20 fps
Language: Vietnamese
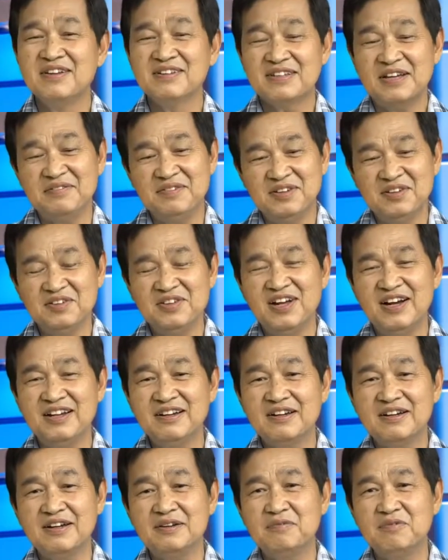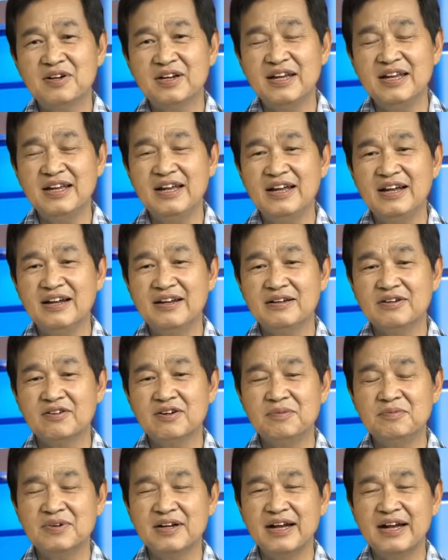Tại vì tôi nhớ là
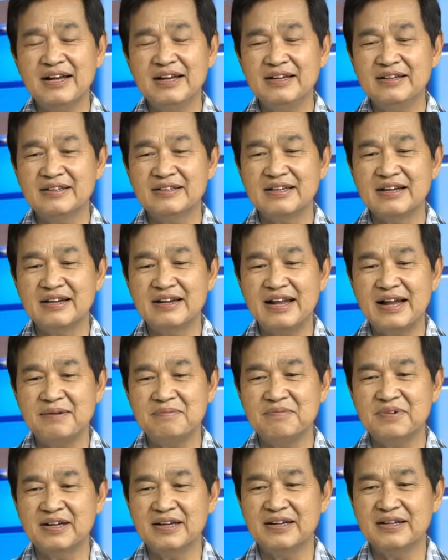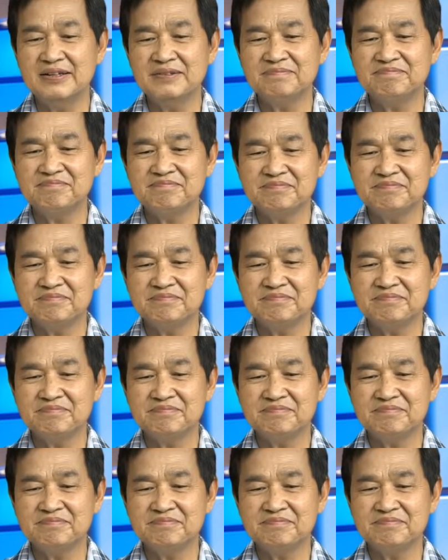có một cái người ta làm một cái